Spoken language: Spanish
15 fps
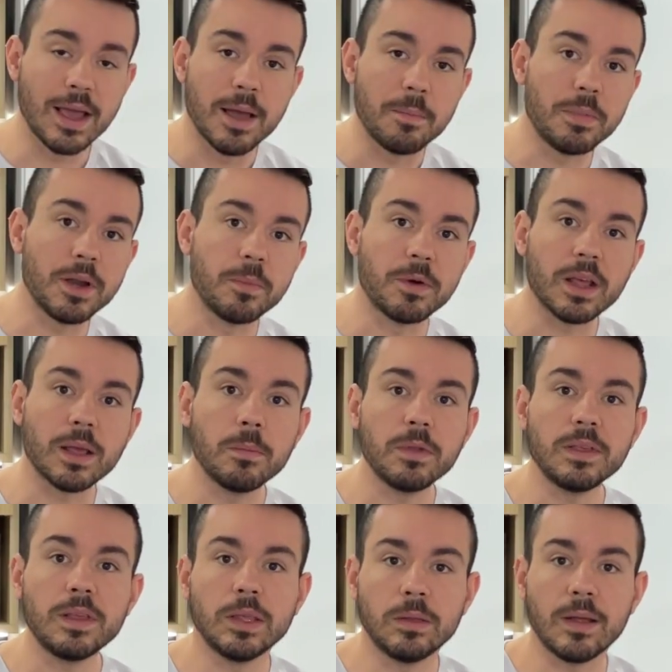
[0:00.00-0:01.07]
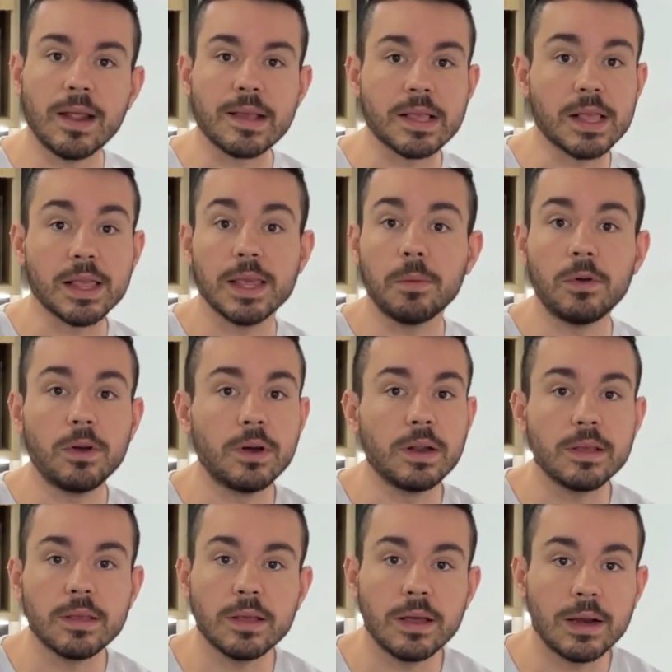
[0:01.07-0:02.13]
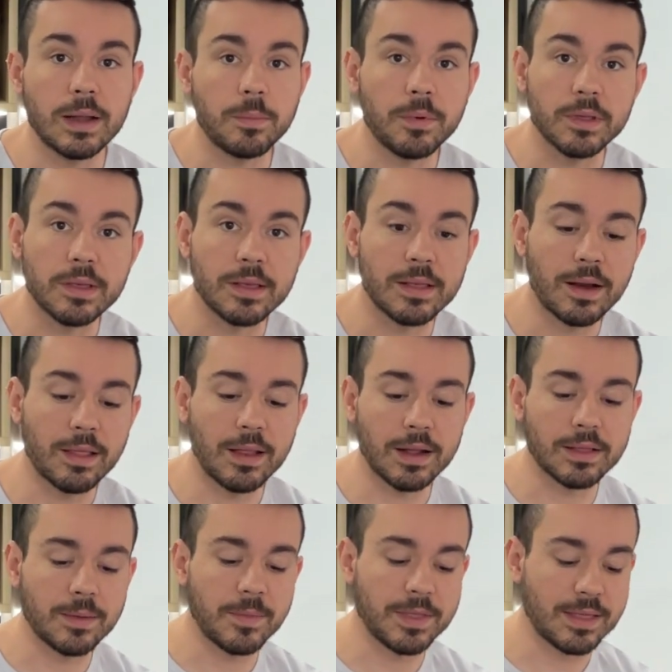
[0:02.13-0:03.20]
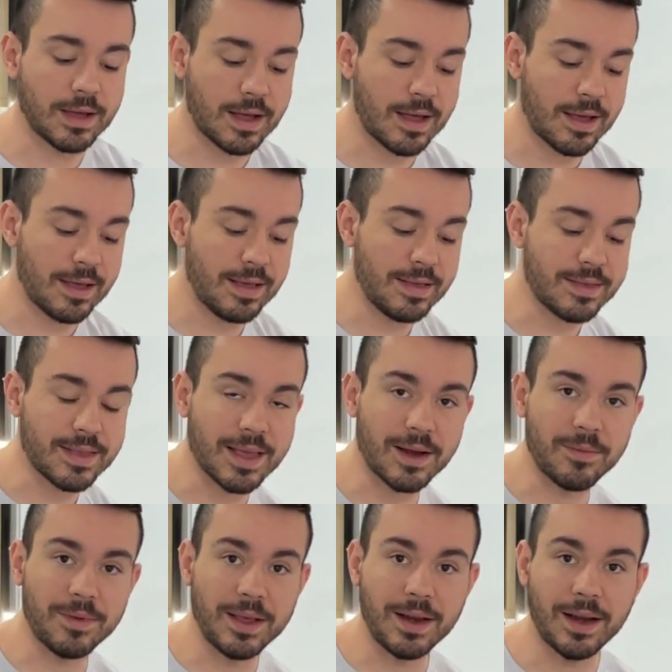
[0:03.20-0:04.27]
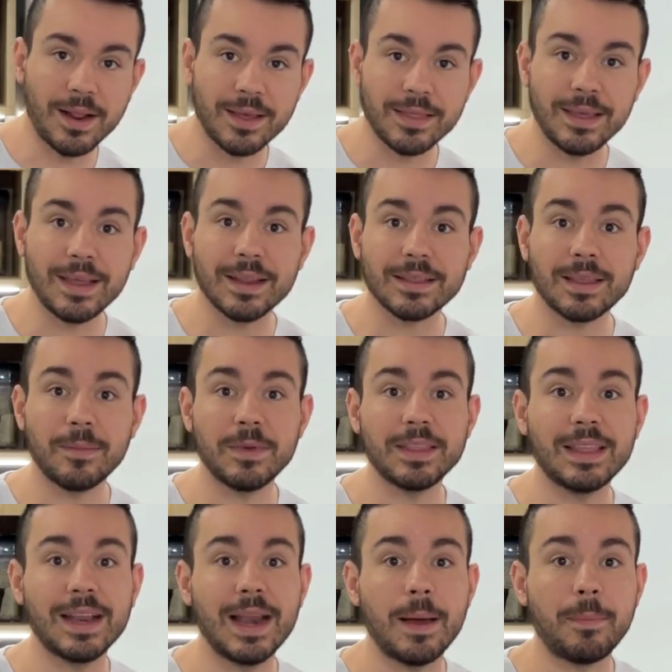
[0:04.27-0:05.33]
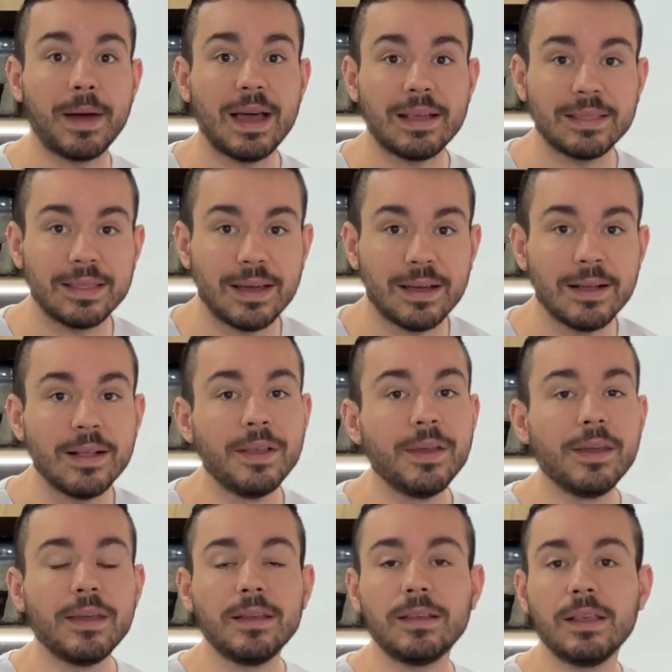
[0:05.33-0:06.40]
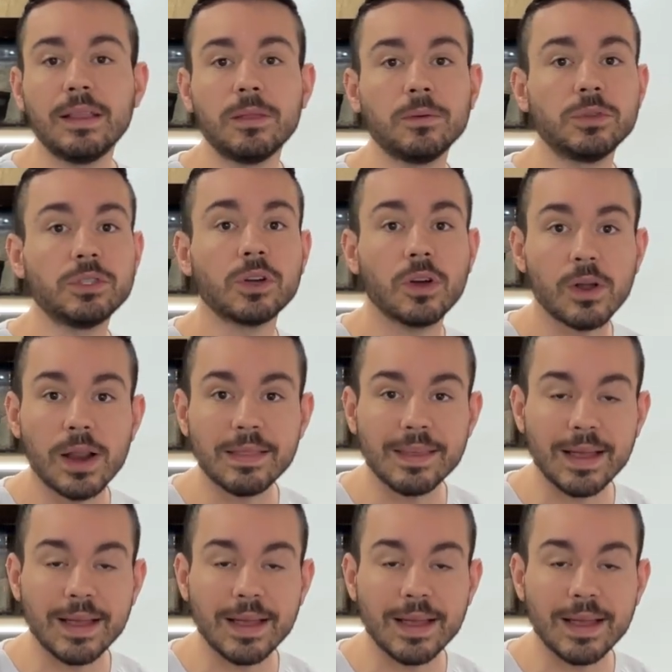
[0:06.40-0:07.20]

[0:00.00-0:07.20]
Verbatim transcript: Pero por ejemplo, si hiciste una salsa boloñesa, la puedes hacer directamente acá y servir directamente en la pasta hiciste un chocolate